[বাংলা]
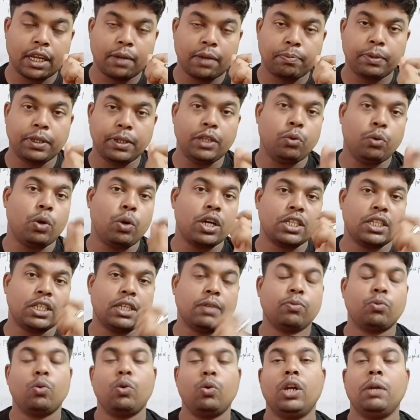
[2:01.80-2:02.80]
আপনি হোয়াটসঅ্যাপ
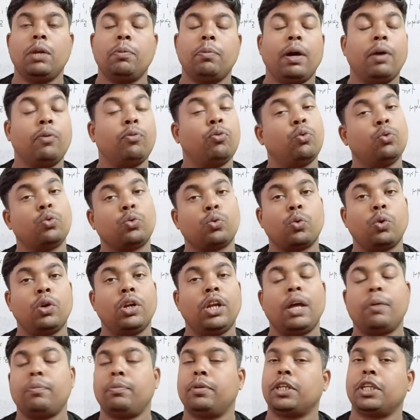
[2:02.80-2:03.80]
করলে বা ফোন করলে
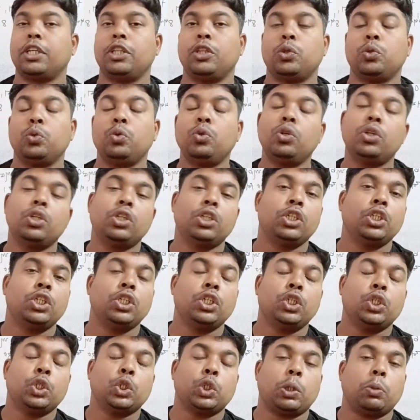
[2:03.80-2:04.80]
আপনি কিন্তু
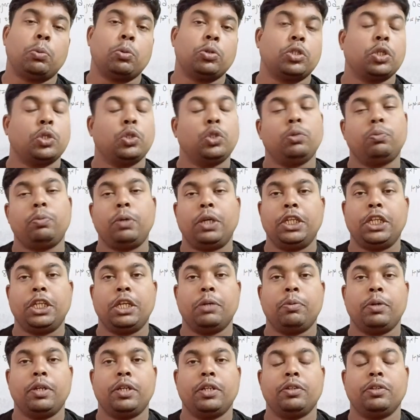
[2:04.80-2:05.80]
সমস্ত কিছু পেয়ে
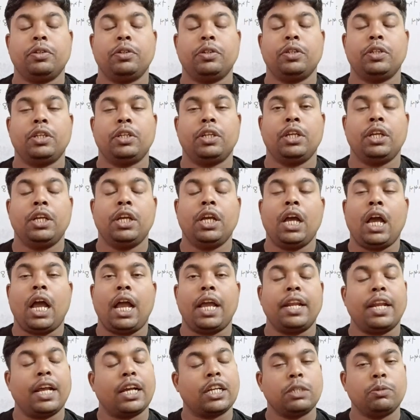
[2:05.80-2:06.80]
যাবেন
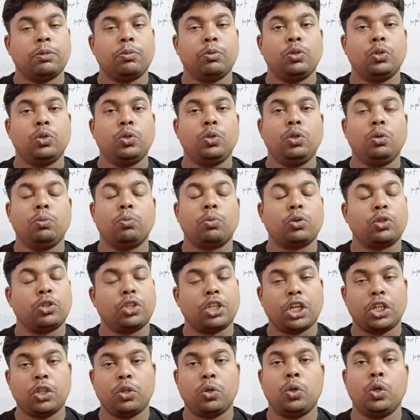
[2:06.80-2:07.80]
এই রাখছি বন্ধু
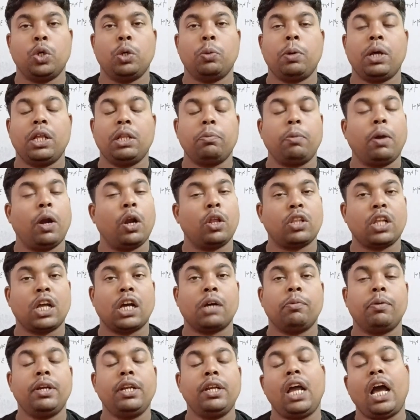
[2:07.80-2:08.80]
প্রত্যেককে ধন্যবাদ ভালো
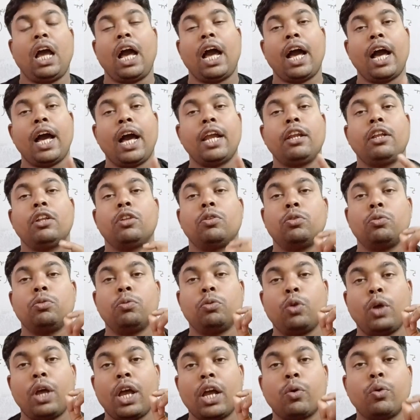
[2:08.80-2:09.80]
থাকবেন আর
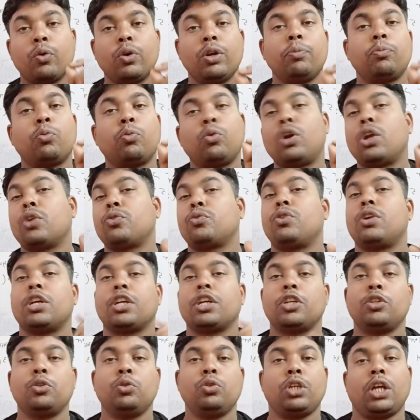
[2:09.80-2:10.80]
দয়া করে পড়াশোনাটা
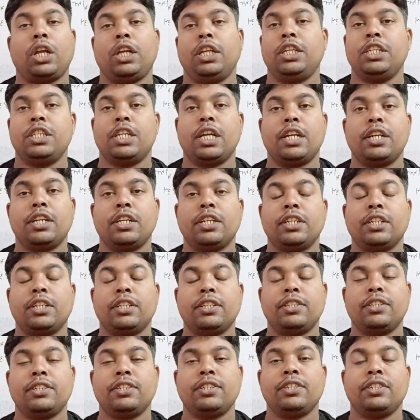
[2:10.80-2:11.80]
কিন্তু চালিয়ে যান
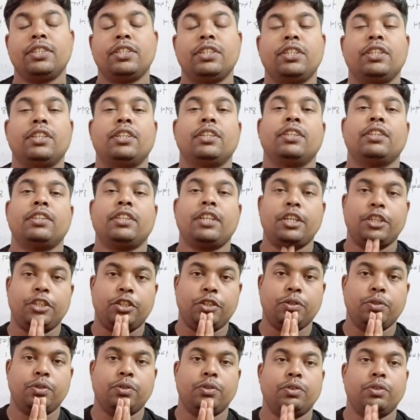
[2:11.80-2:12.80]
থ্যাংক ইউ